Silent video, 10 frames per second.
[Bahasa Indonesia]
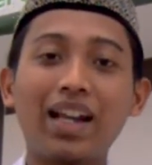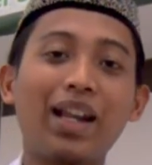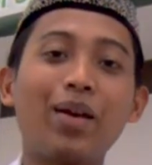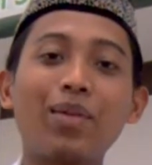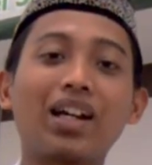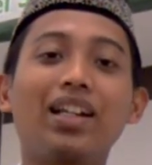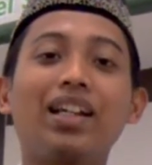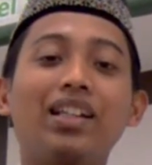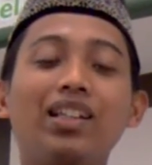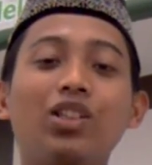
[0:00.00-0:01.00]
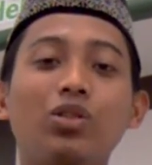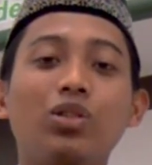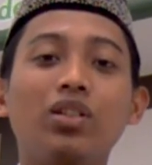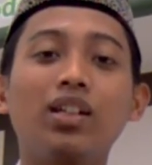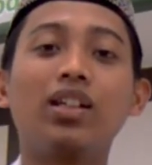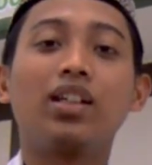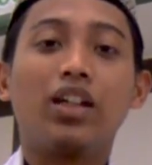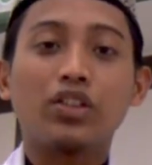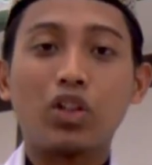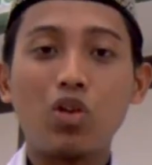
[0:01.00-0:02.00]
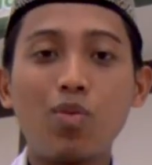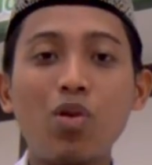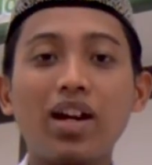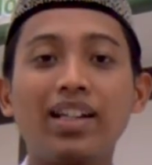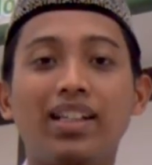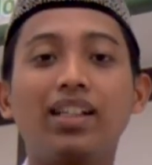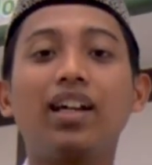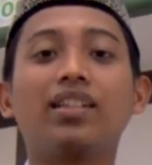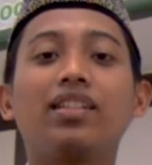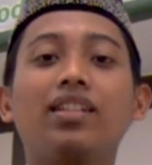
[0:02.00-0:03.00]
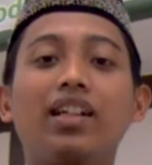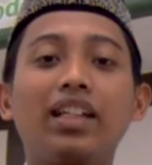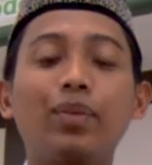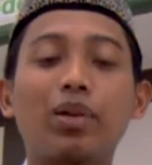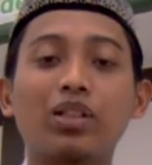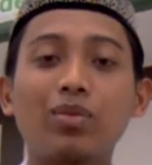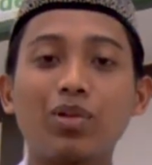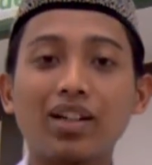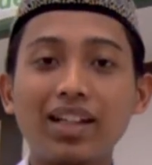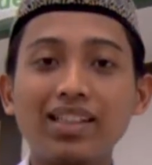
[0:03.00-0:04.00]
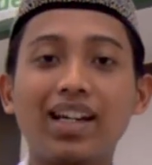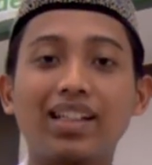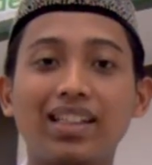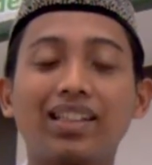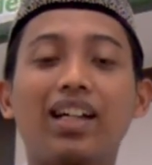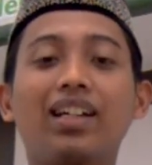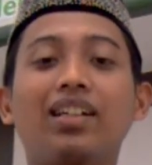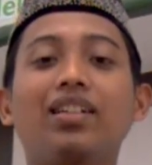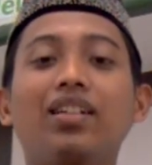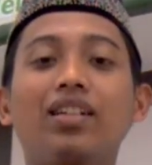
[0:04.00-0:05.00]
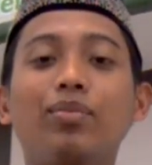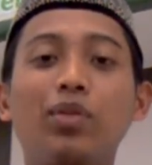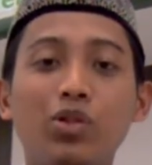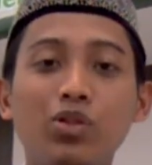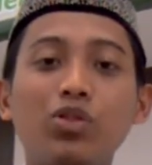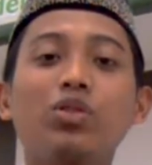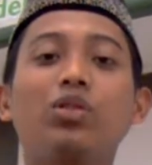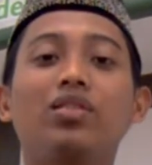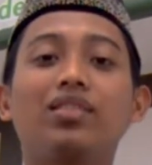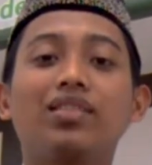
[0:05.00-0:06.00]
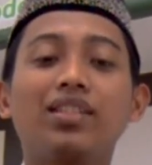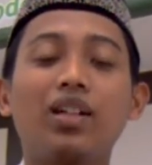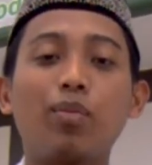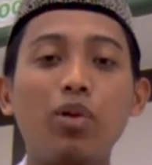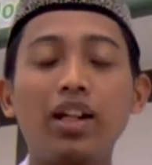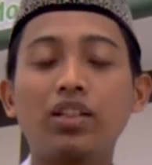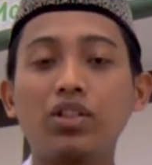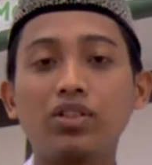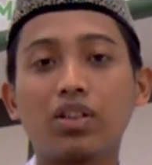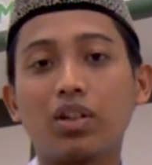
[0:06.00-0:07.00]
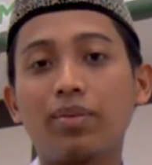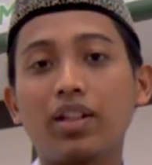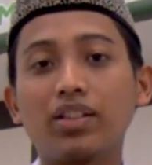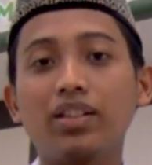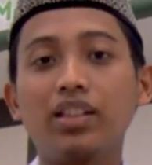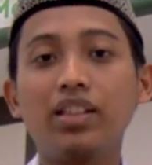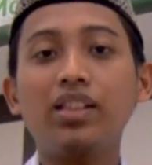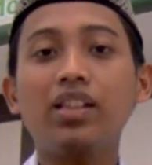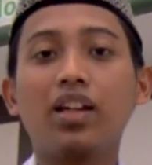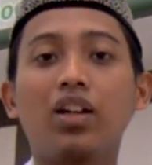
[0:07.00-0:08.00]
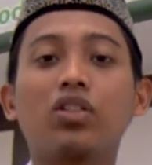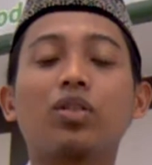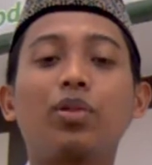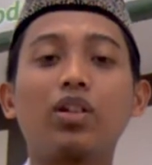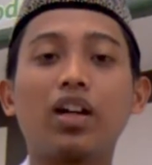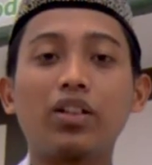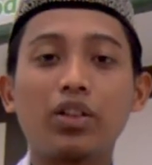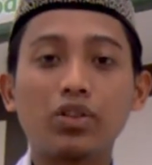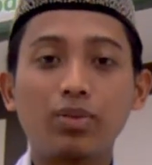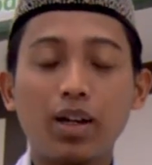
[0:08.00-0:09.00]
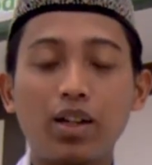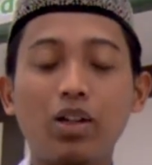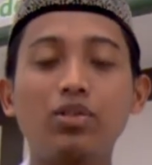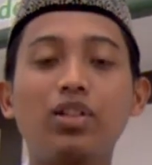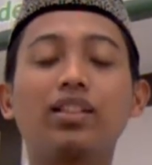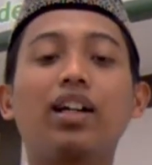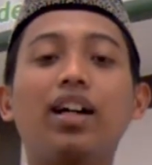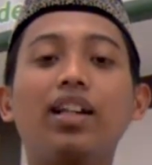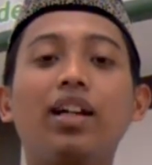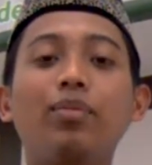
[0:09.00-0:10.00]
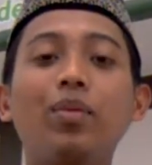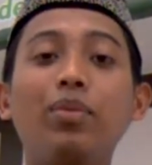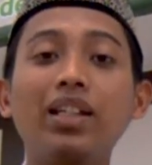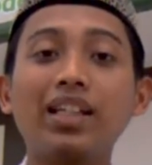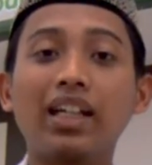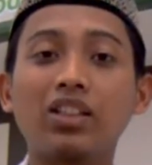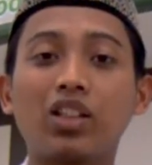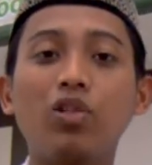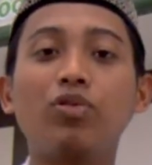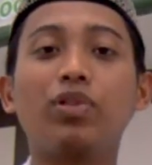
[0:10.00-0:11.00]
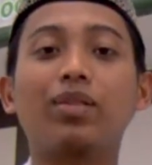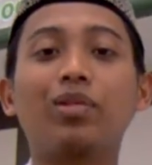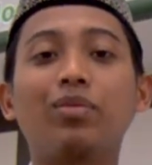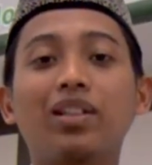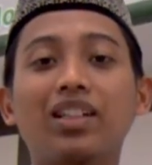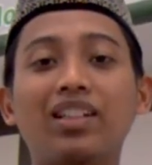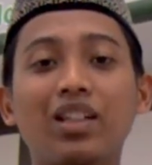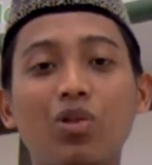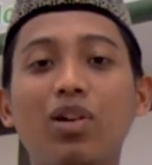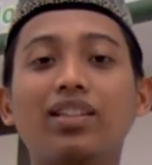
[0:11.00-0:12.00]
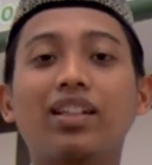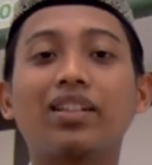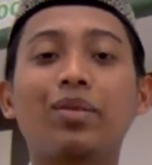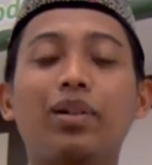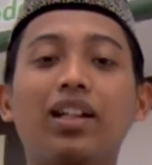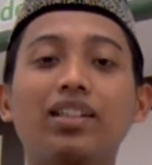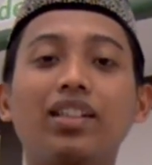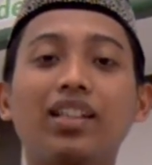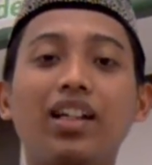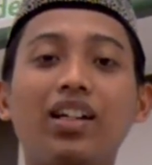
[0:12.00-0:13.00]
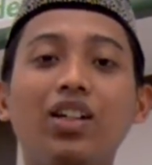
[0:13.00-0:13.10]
Nah, maka dari itu sehubungan dengan dipertemukannya kita menuju bulan suci Ramadan ini semoga Allah Subhanahu wa taala memberikan taufik, memberikan kekuatan kepada kita